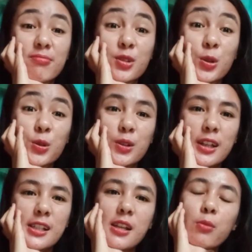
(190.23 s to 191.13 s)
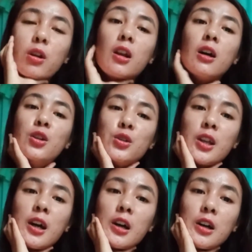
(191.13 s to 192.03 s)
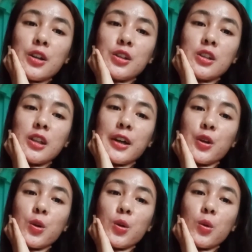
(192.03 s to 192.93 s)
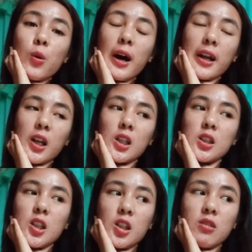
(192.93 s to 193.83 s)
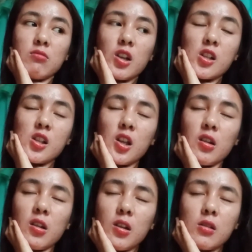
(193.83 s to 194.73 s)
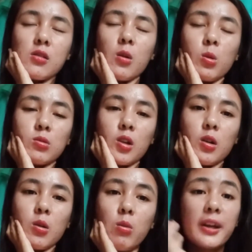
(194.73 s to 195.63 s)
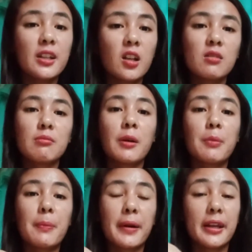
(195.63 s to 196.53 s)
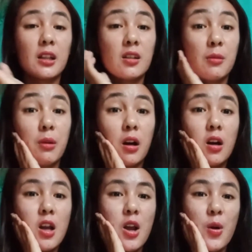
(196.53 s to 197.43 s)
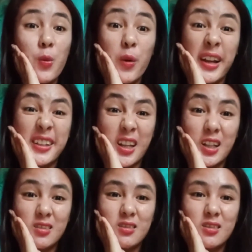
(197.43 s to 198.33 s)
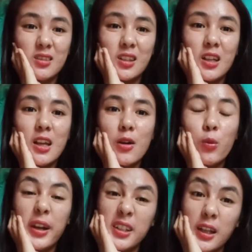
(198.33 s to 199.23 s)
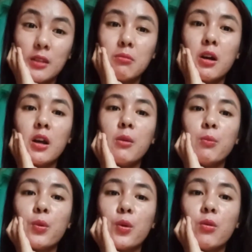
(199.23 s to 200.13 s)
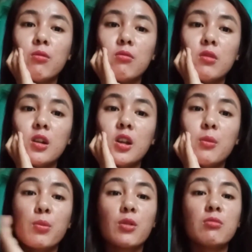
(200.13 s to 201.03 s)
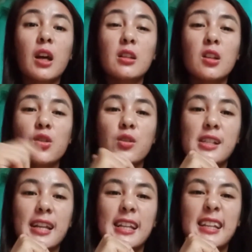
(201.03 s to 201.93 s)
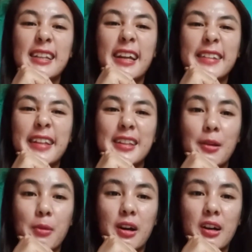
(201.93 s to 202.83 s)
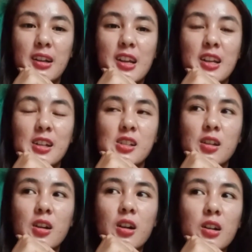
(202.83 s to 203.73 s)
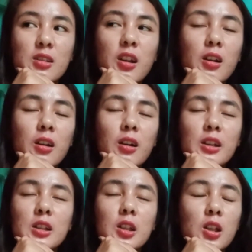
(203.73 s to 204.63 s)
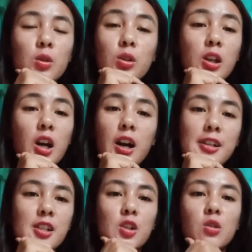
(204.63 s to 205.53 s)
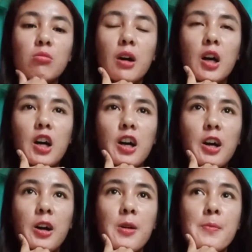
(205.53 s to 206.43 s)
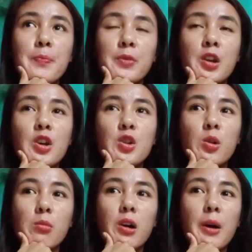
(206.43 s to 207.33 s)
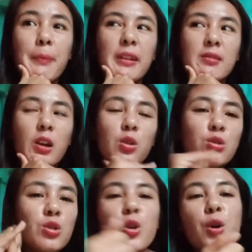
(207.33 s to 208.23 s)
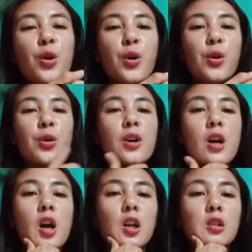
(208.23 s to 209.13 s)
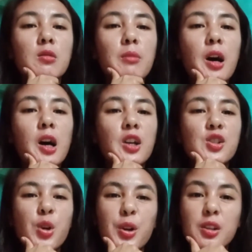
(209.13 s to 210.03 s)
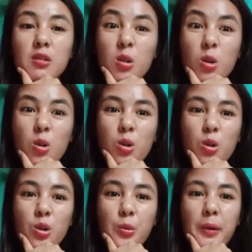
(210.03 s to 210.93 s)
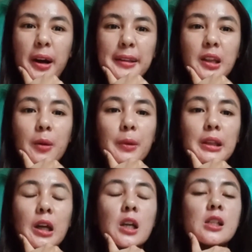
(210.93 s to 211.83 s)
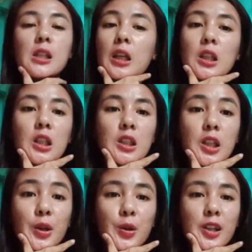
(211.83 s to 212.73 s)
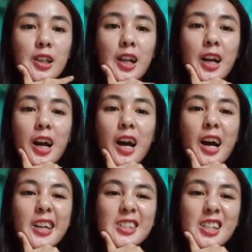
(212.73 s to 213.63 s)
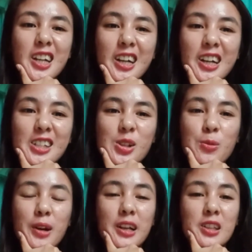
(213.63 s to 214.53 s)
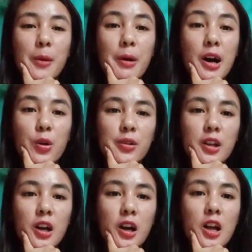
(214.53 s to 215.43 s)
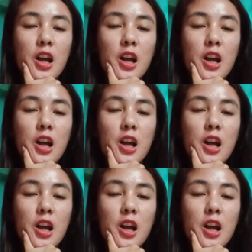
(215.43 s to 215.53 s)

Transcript: nung nagsimula yun ng, na yung quarantine, nag-sink in sa utak ko, why not magpapayat, di ba? Why not? why not mag-improve i-improve natin yung sarili natin, 'di ba? Kasi nga talaga hindi ko nakasya yung mga yung mga pantalon ko, yung mga short ko, yung mga damit. As in, hindi ko na talaga kasya. Sobrang taba ko na.